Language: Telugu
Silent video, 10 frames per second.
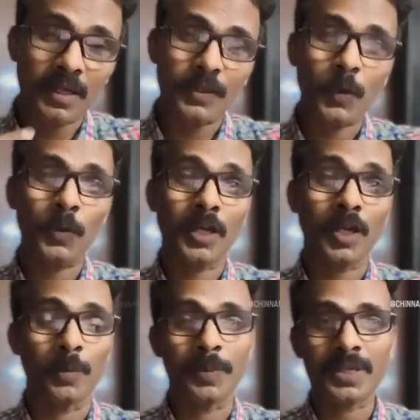అందరూ కూడా
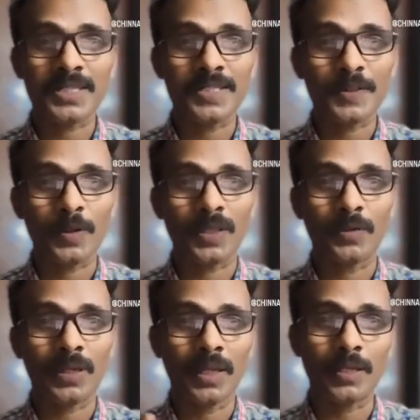కంప్యూటర్ సైన్స్లోనే
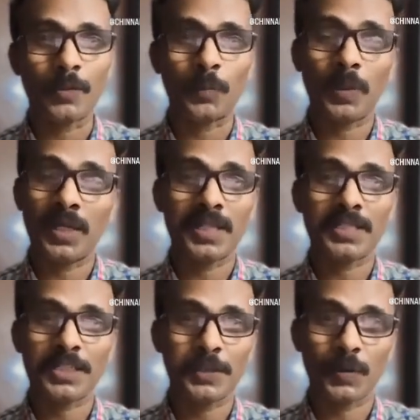ఉంటే ఇప్పుడే
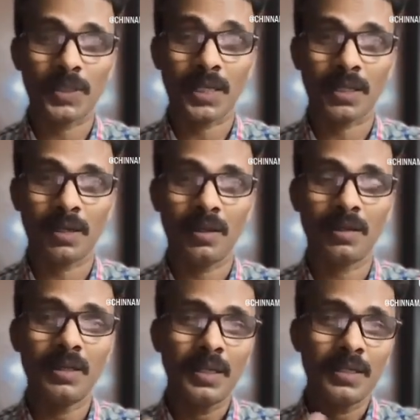రిసెషన్ ఉంది కదా
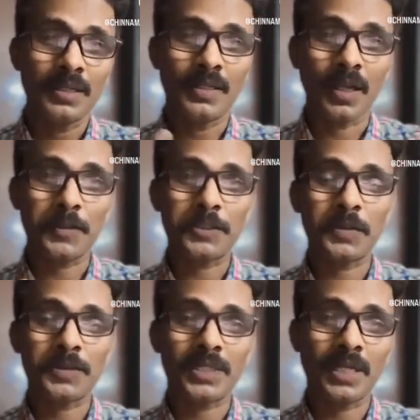ఈ నాలుగు
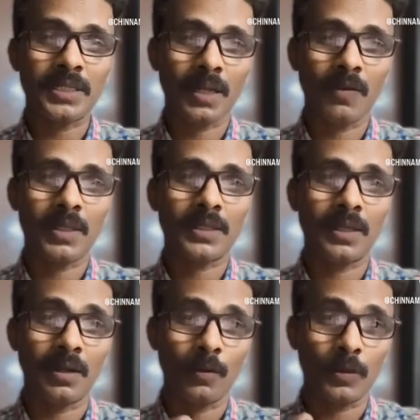సంవత్సరాల తర్వాత
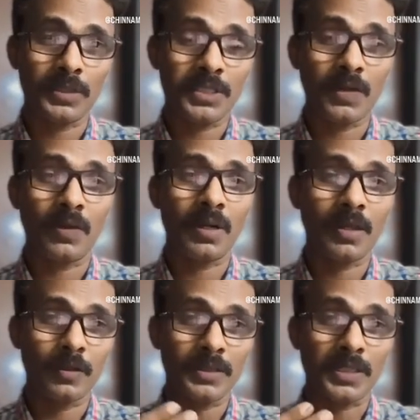వచ్చే
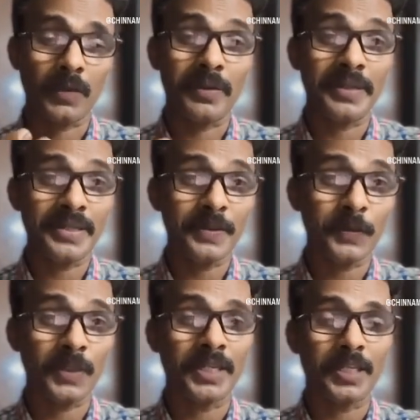వాళ్ళల్లో సెవెంటీ టు
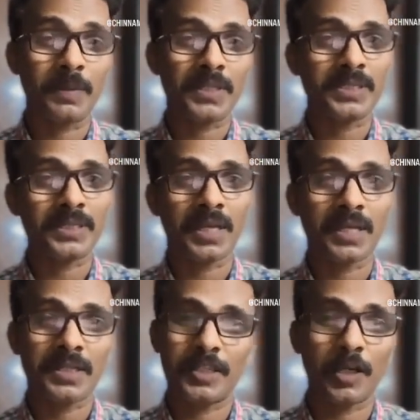ఎయిటీ పర్సెంట్
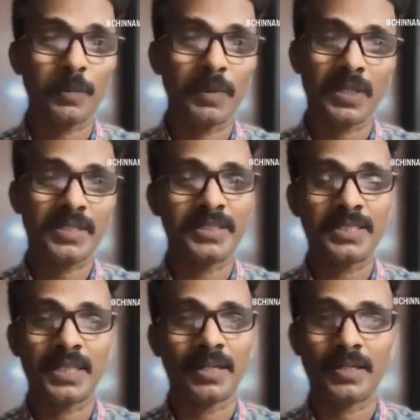ఆల్రెడీ కంప్యూటర్
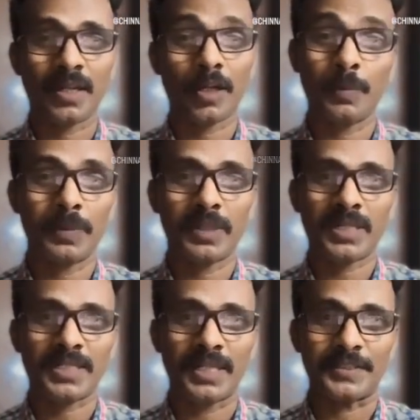సీట్సే అంటున్నారు
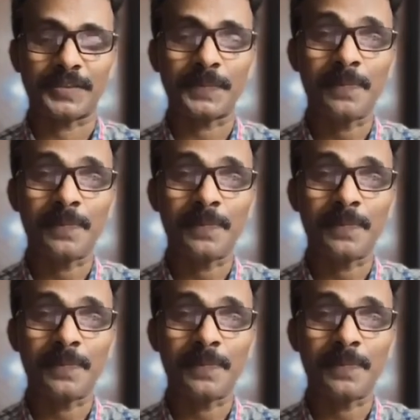కంప్యూటర్ సైన్స్